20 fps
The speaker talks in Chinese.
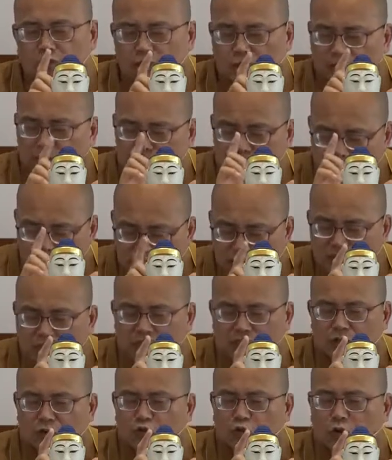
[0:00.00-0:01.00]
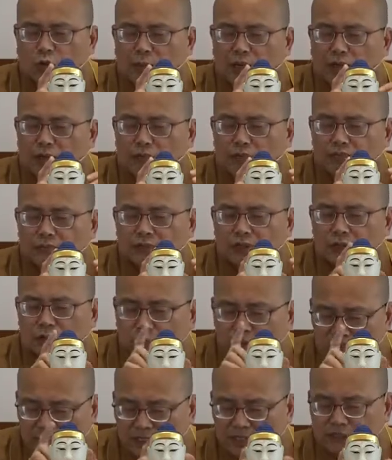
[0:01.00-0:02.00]
然后现前的果报
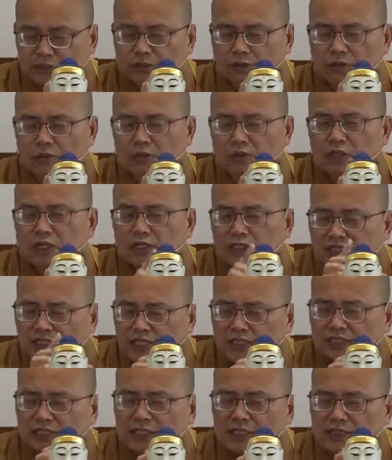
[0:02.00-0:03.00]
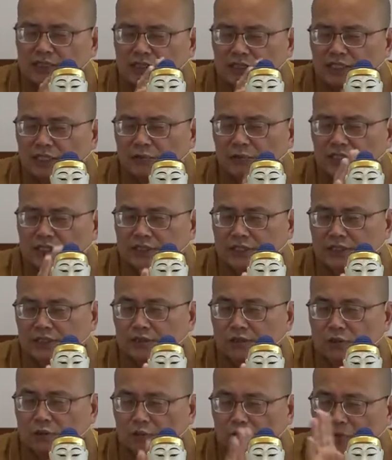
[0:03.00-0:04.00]
会成熟，现前的业会成
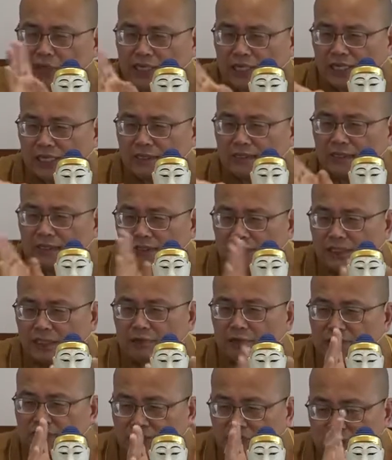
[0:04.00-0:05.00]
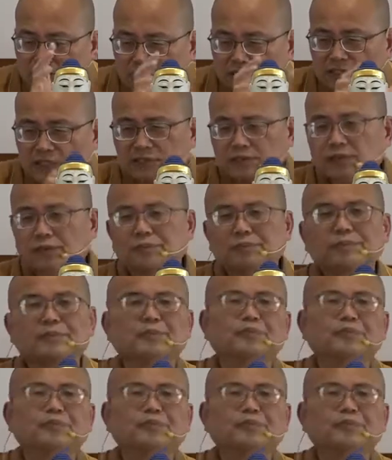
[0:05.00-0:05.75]
熟，未来的业会渐渐成熟，